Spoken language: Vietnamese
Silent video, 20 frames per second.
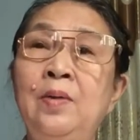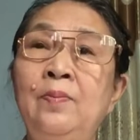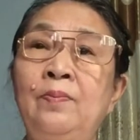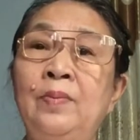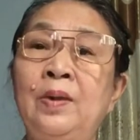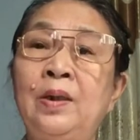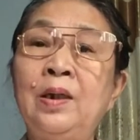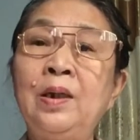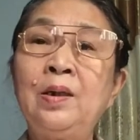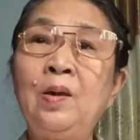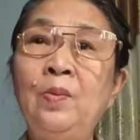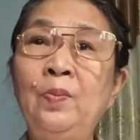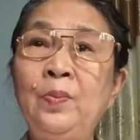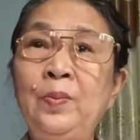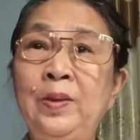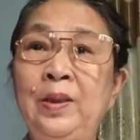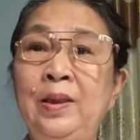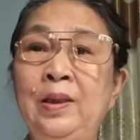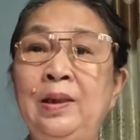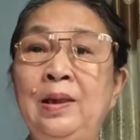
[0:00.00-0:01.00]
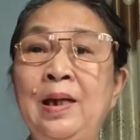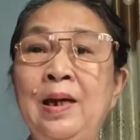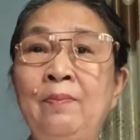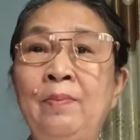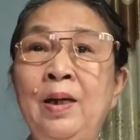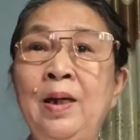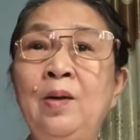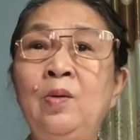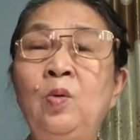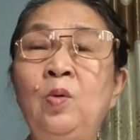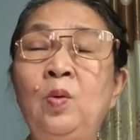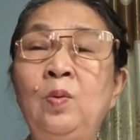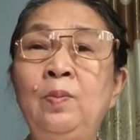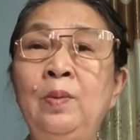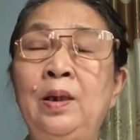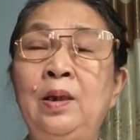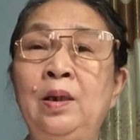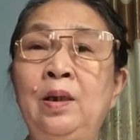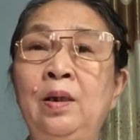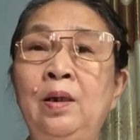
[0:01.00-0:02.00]
mà cái công việc làm ăn của
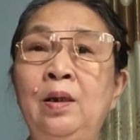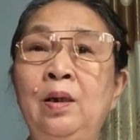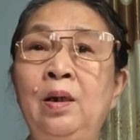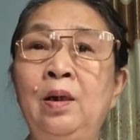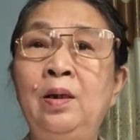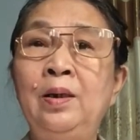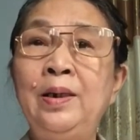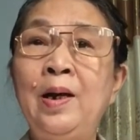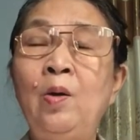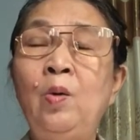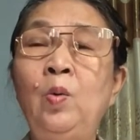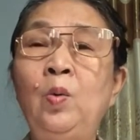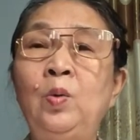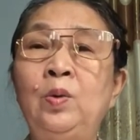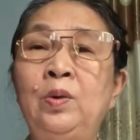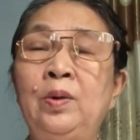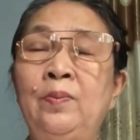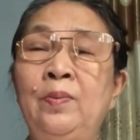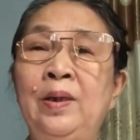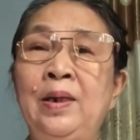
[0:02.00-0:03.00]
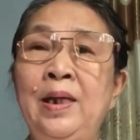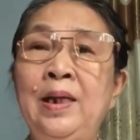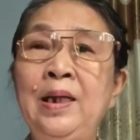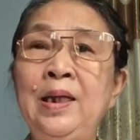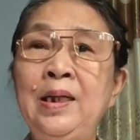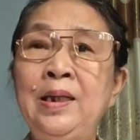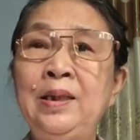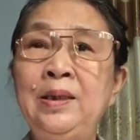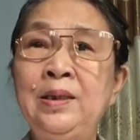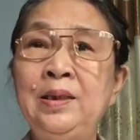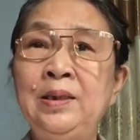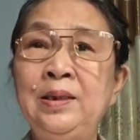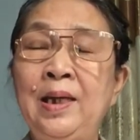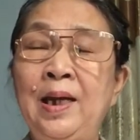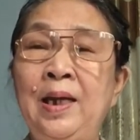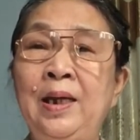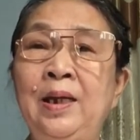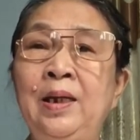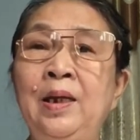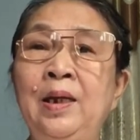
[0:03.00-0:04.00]
mình ở đâu thì mình để y như
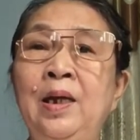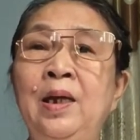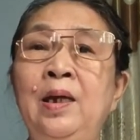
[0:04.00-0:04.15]
vậy